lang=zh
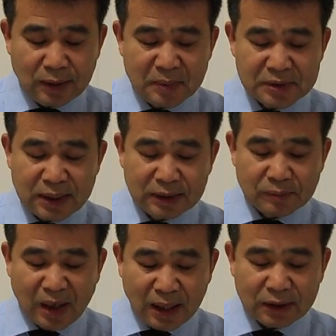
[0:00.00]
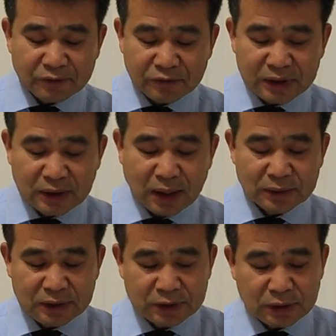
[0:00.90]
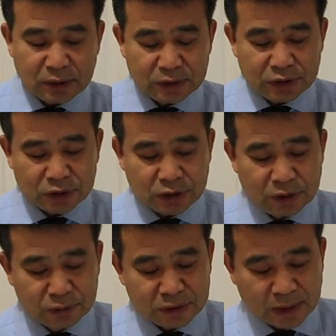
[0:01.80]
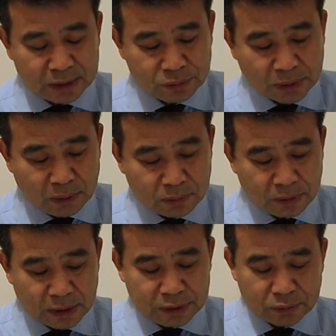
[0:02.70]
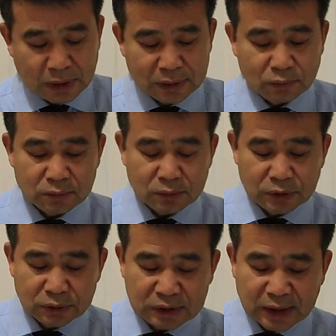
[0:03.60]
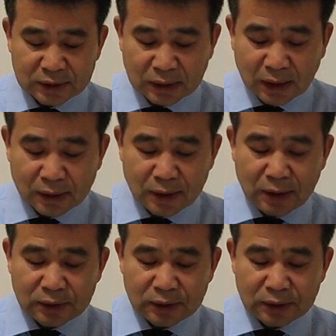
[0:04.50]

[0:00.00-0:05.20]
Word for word: 那么，在这个马可福音呢，第十、第十六节的六到五，呃，六章的五六节也是啊。